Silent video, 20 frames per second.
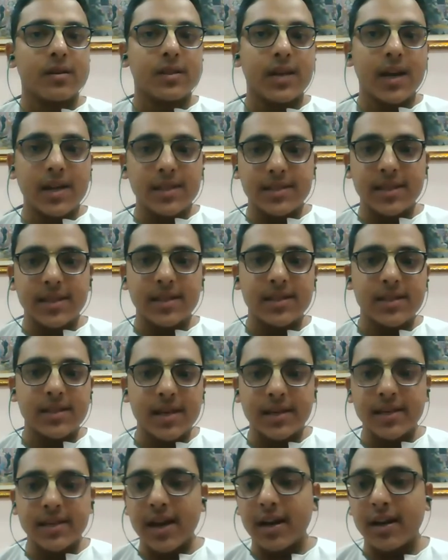क्या सही
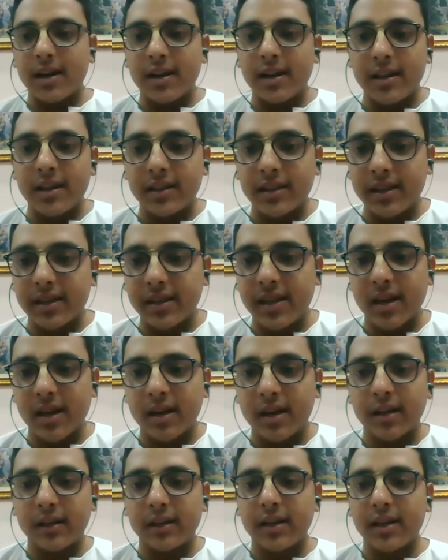है क्या गलत है
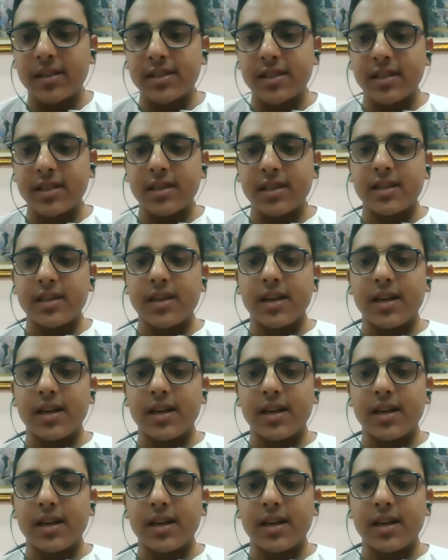क्या करना चाहिए